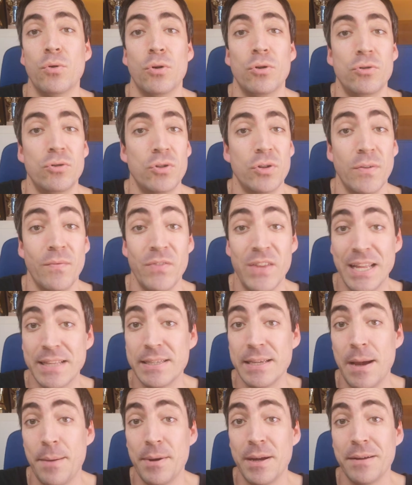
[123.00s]
und
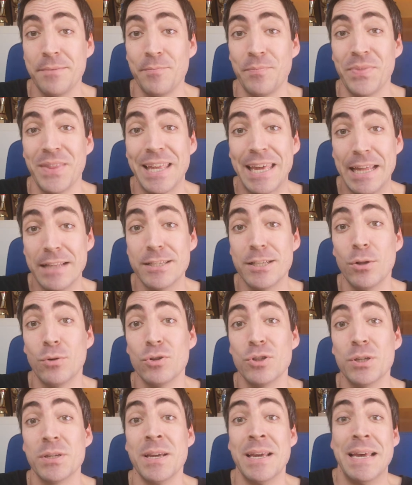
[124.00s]
jetzt aber geht's
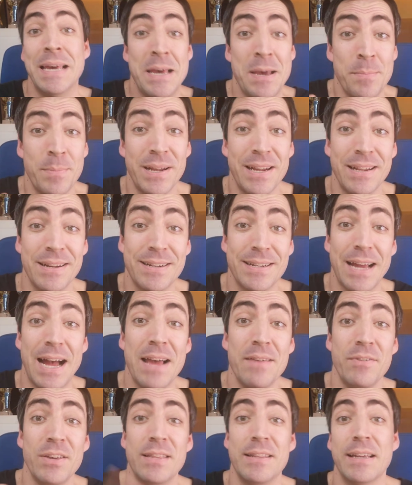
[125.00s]
los mit den
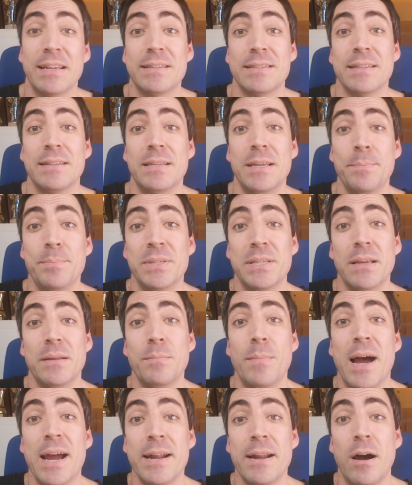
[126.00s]
drei wichtigsten Tipps
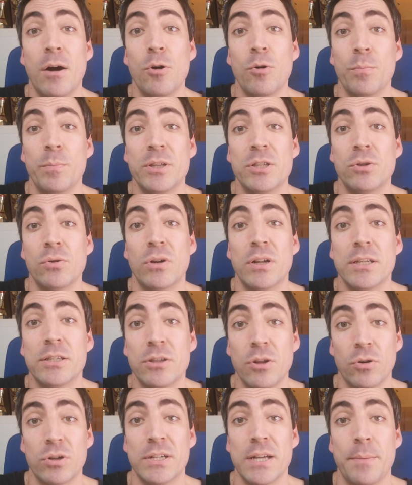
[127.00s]
in meinen Augen
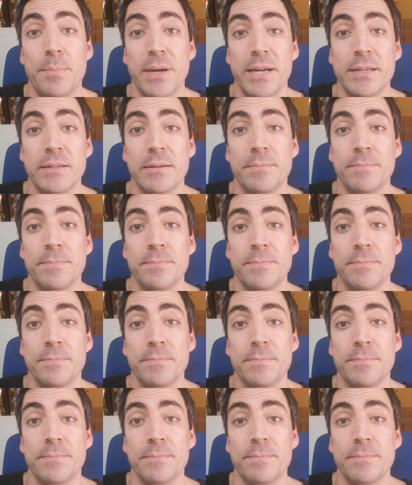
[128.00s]
bezüglich Doktorarbeit.